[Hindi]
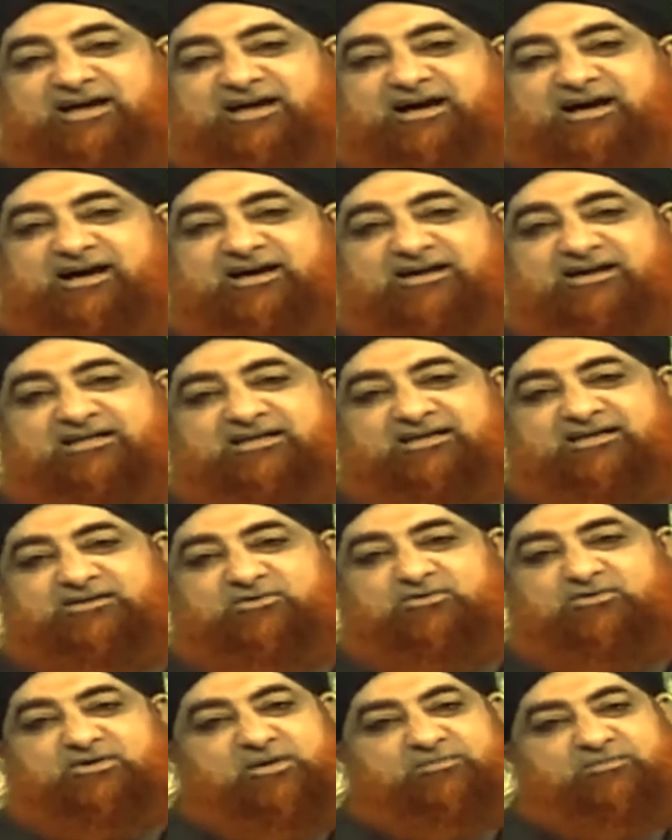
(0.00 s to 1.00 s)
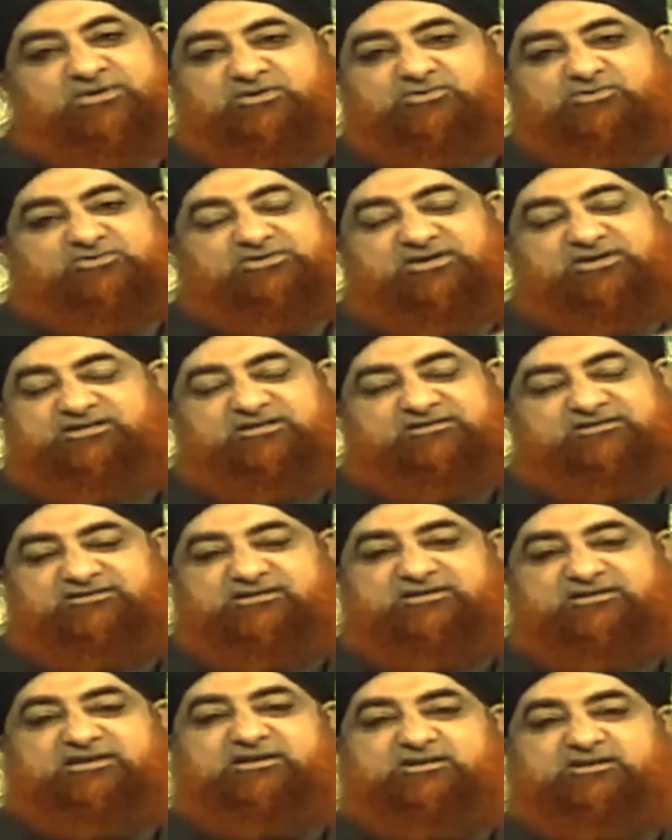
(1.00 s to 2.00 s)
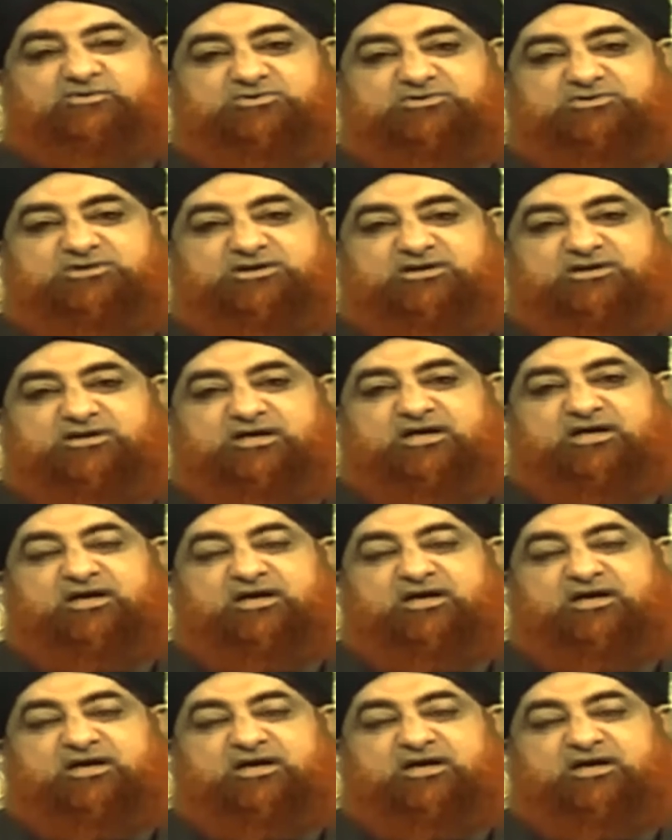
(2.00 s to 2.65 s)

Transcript: हर एक को हमने तो शरीयत सीखी नहीं होती ना